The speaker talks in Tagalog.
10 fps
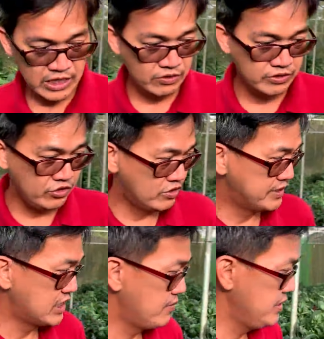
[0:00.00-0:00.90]
now dito
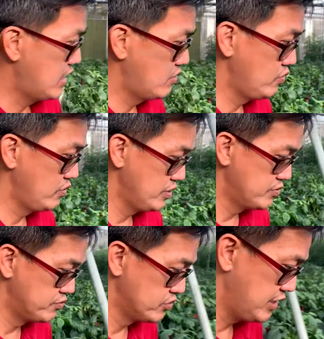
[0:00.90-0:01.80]
naman sa kabila, we, we
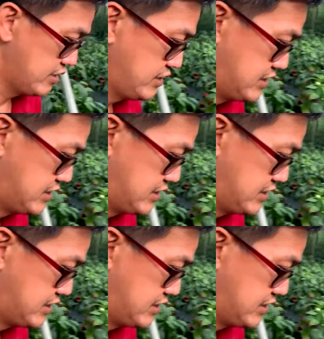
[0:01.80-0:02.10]
move to the other